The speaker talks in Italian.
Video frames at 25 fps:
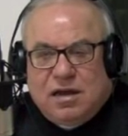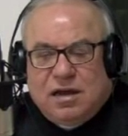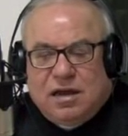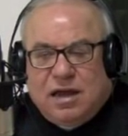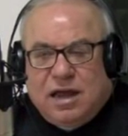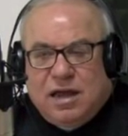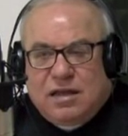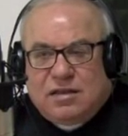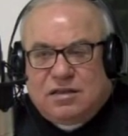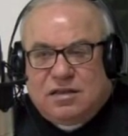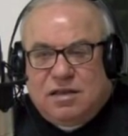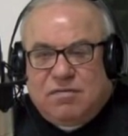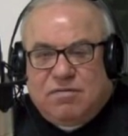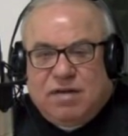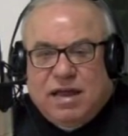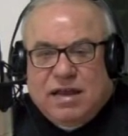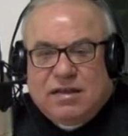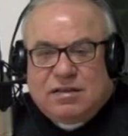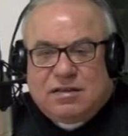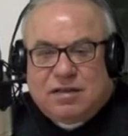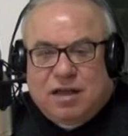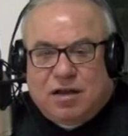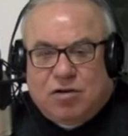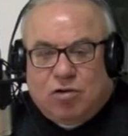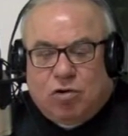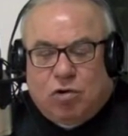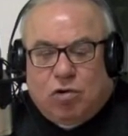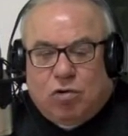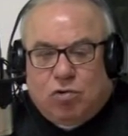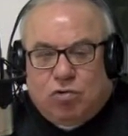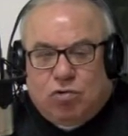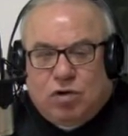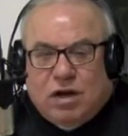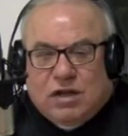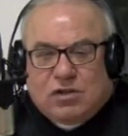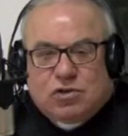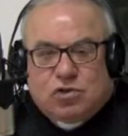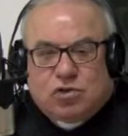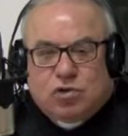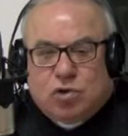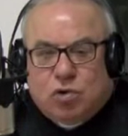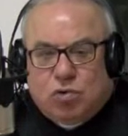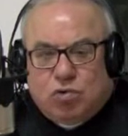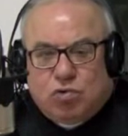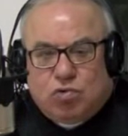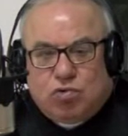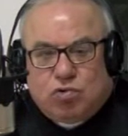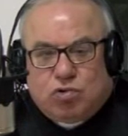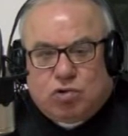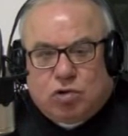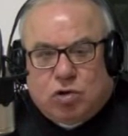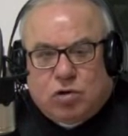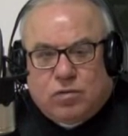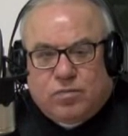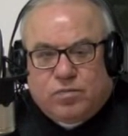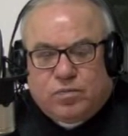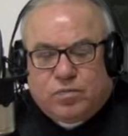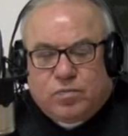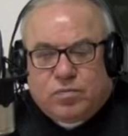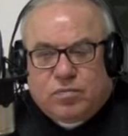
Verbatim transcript: che diventano un assoluto.